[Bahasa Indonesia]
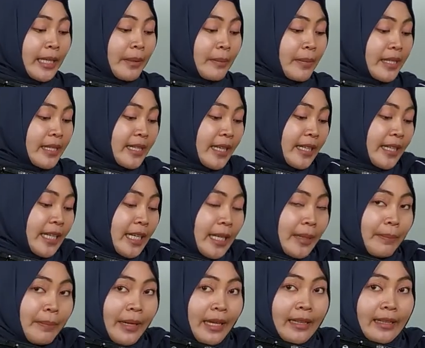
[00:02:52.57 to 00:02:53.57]
Ini bisa
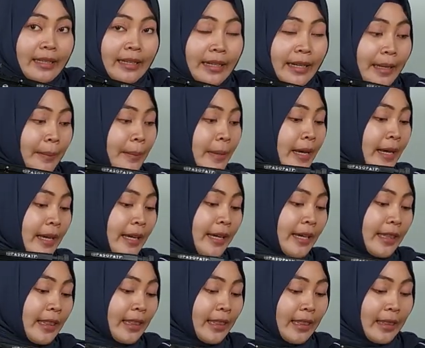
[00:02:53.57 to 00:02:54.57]
dilipat, keren
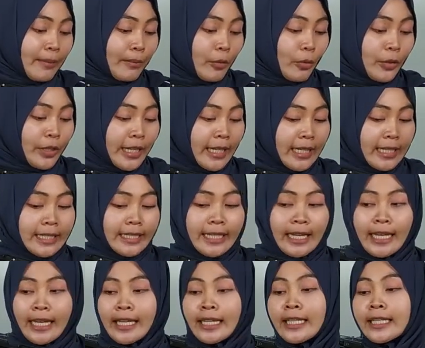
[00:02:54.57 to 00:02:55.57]
banget
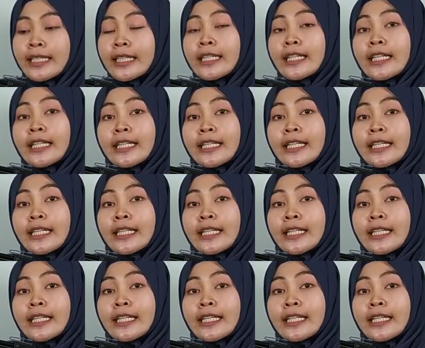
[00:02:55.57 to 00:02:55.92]
modelnya.